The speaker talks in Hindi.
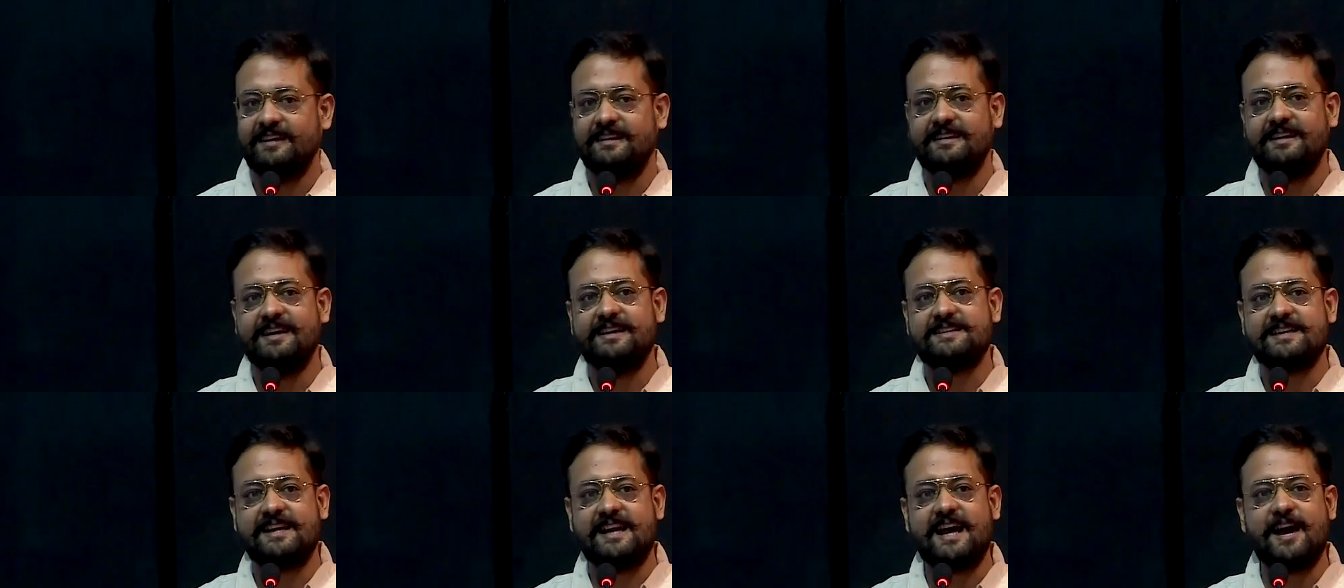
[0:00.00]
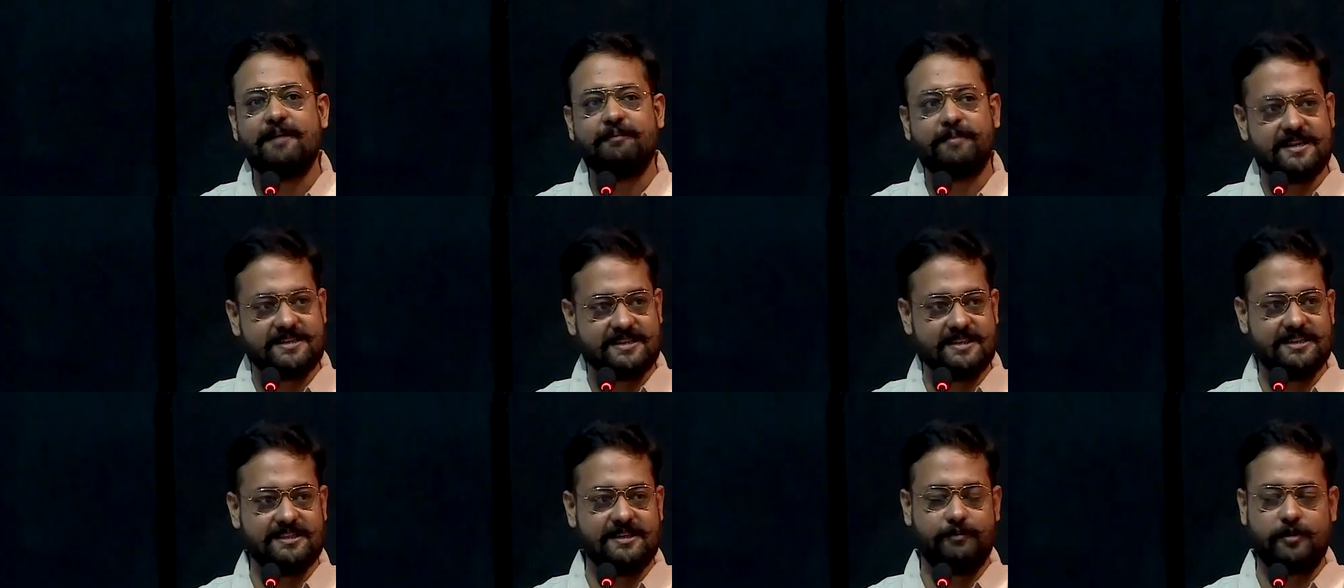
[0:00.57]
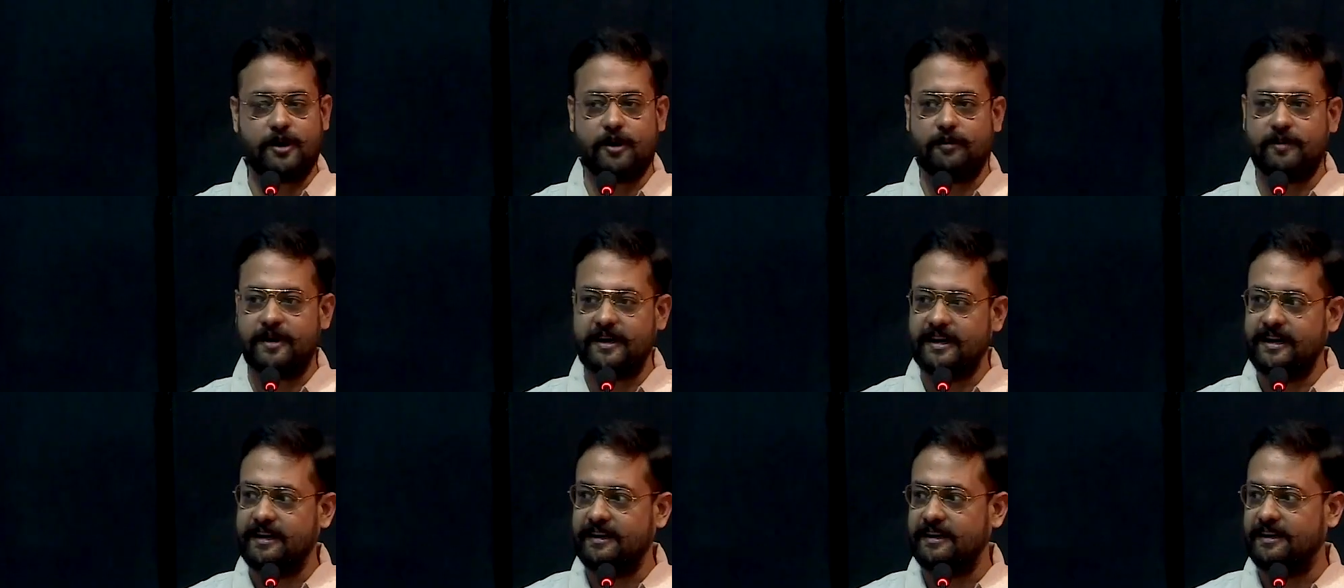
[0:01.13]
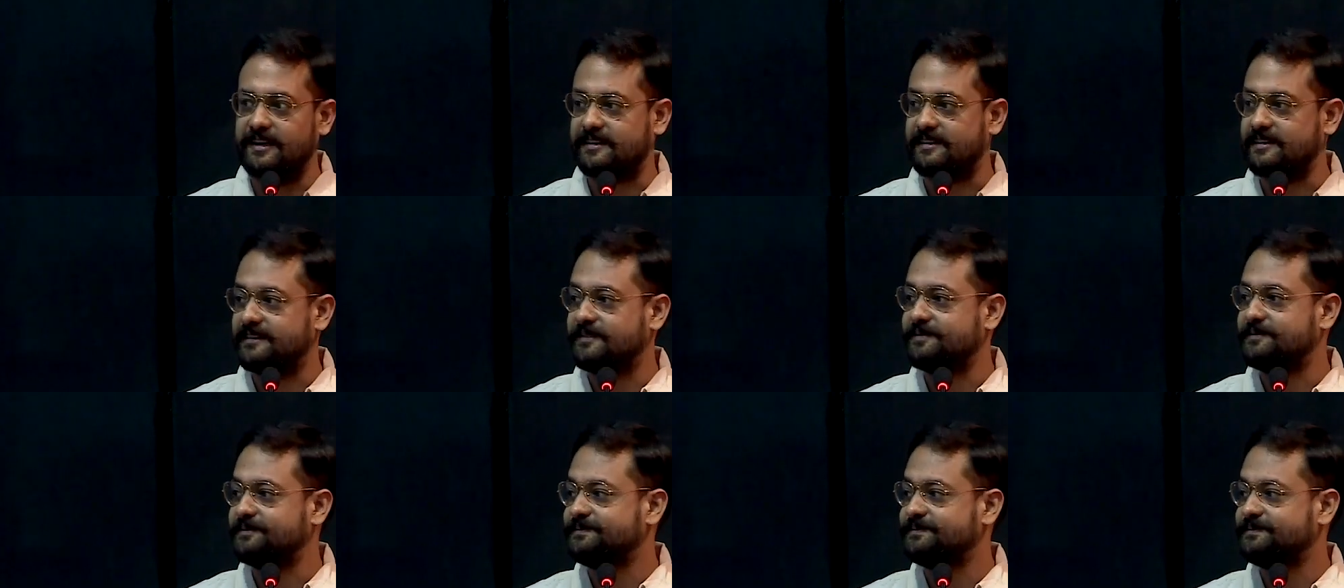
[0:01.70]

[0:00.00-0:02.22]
ये जनाब पेशे से प्रॉपर्टी डीलर थे